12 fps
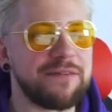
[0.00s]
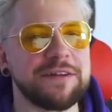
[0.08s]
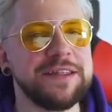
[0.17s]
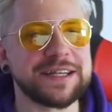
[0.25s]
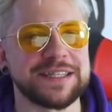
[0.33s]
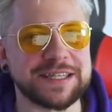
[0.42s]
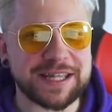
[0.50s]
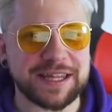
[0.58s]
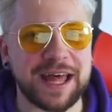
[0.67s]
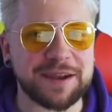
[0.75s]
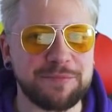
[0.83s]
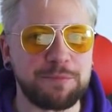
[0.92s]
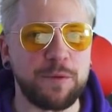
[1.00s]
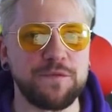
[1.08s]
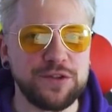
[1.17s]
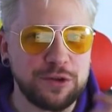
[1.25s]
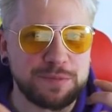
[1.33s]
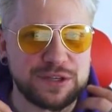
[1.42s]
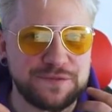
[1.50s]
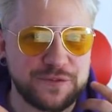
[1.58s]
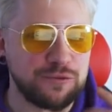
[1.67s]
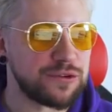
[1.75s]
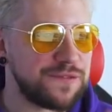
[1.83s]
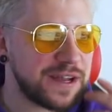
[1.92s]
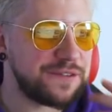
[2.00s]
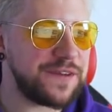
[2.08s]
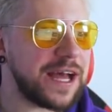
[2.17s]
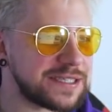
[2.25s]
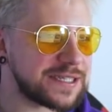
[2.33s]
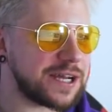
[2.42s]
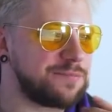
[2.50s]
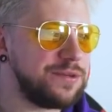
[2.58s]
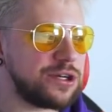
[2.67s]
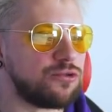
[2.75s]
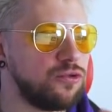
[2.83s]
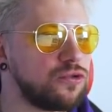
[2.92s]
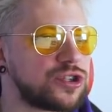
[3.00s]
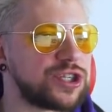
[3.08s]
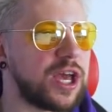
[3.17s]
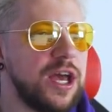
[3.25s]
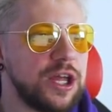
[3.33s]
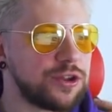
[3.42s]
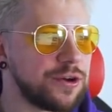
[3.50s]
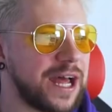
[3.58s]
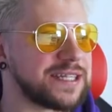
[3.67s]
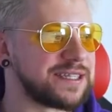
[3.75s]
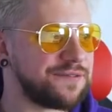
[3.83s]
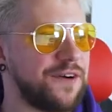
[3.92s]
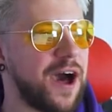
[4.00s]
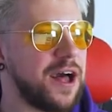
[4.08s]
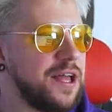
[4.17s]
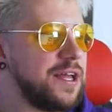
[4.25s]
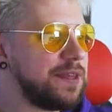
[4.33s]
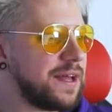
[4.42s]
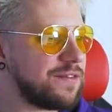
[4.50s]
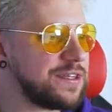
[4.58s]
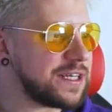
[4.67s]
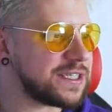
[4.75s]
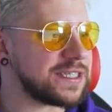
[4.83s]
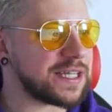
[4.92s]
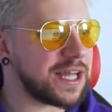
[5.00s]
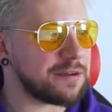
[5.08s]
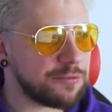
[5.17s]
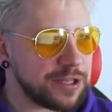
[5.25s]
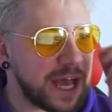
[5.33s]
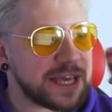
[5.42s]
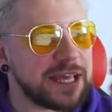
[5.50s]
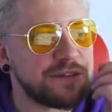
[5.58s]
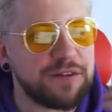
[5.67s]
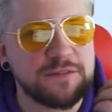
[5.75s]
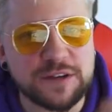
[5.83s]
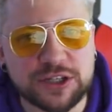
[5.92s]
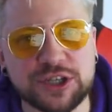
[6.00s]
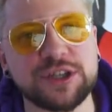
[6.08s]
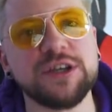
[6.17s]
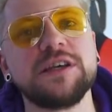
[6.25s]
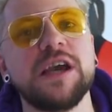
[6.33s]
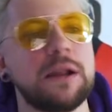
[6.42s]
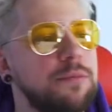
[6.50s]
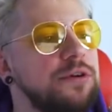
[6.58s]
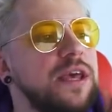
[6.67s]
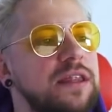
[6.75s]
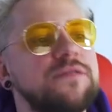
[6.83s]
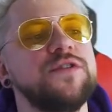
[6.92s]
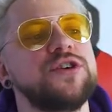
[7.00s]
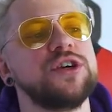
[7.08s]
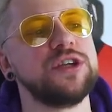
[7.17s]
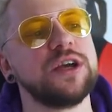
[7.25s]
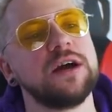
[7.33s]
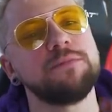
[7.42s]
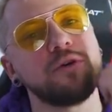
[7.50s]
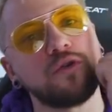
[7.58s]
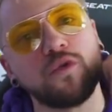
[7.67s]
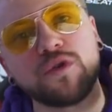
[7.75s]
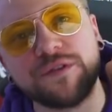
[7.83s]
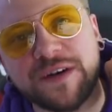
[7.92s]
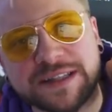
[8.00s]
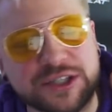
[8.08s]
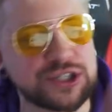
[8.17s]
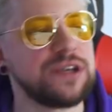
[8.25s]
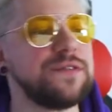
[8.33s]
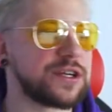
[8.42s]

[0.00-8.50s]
Nawet nie chcę za darmo. Powinno być w kurwa gwiazdkach. Michu, ucz się. To raz, dwa. Nawet nie chcę za darmo. Jakie dwa wykrzykniki? Albo jeden wykrzyknik, albo kurwa trzy